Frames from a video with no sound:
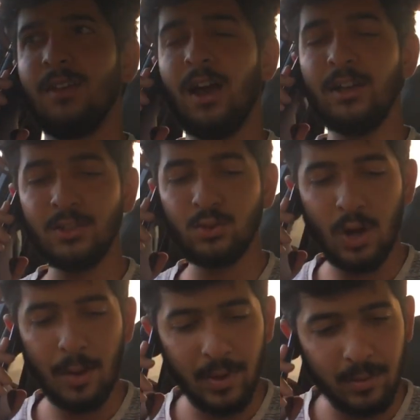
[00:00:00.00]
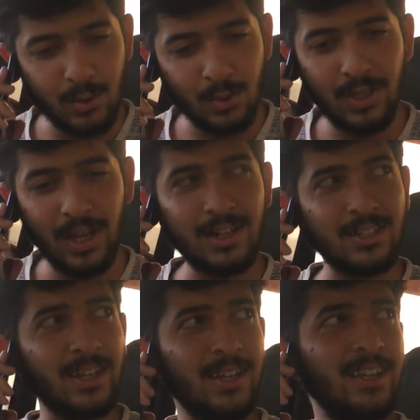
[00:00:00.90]
आंटी जुराबे भी सूंघता है
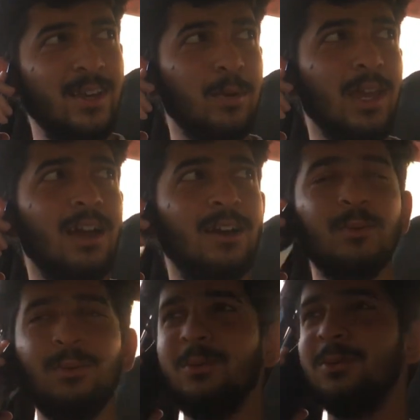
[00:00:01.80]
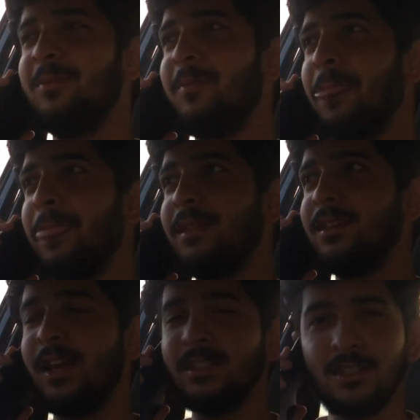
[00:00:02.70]
नशे के लिए अब क्या करूं
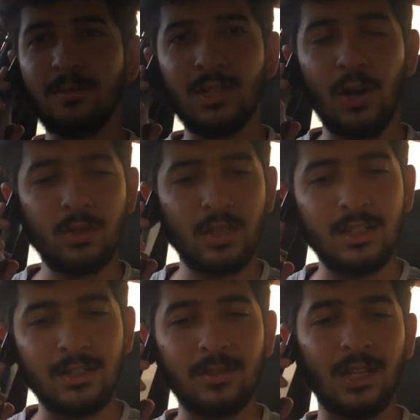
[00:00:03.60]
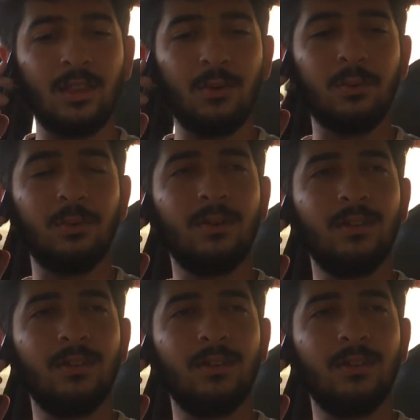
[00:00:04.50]
कैसे समझाऊं इतना समझाता हूं